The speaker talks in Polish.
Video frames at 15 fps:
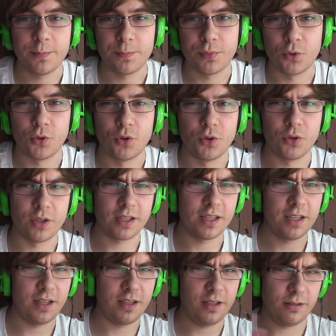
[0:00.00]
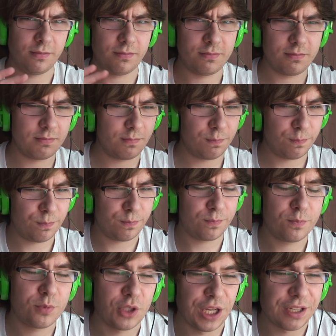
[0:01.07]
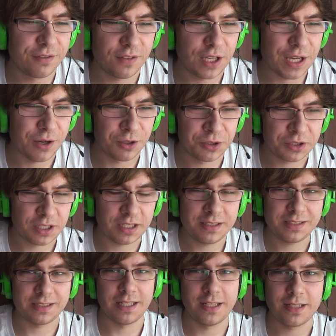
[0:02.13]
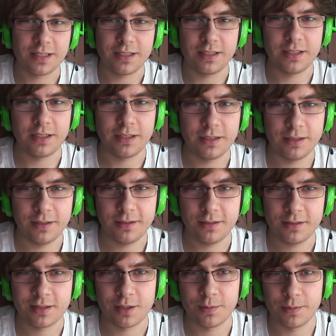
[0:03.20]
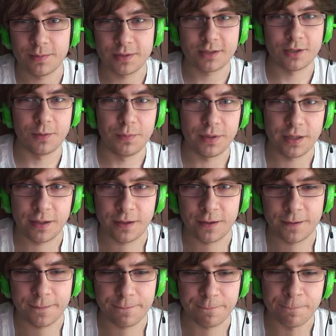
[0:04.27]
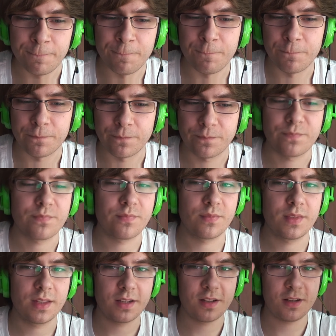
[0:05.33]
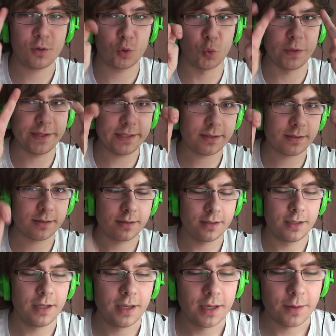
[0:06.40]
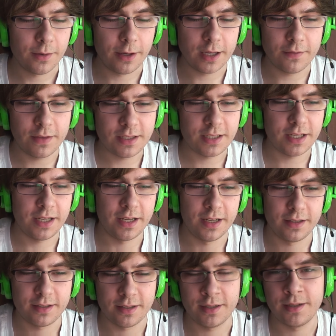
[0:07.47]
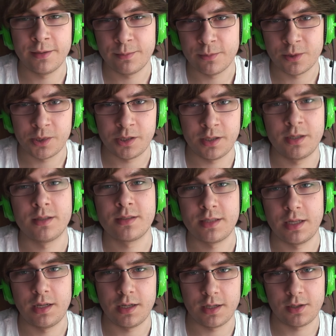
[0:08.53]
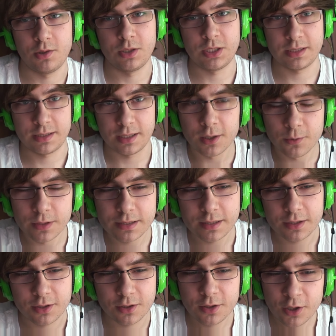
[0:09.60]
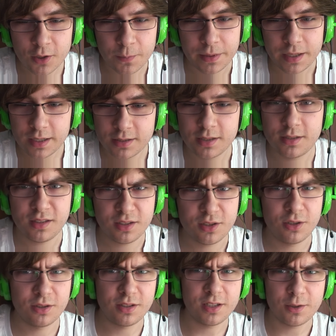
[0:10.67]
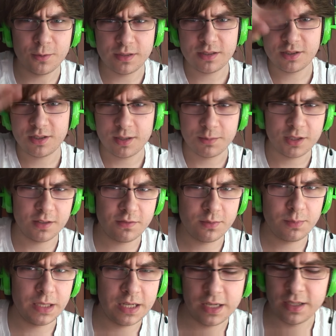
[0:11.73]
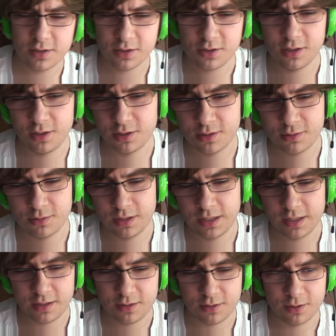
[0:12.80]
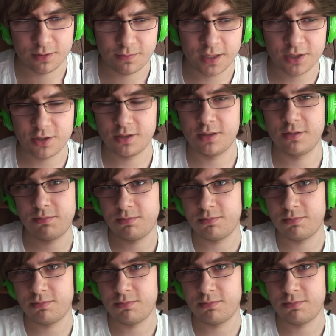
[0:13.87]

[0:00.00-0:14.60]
po takiej przerwie od tej serii zrobimy sobie mm, quiz. Jak wiecie, ta moja seria kolczaste quizy to nie opiera się tylko o te quizy, że tam się wybiera i coś ci losuje, tylko, znaczy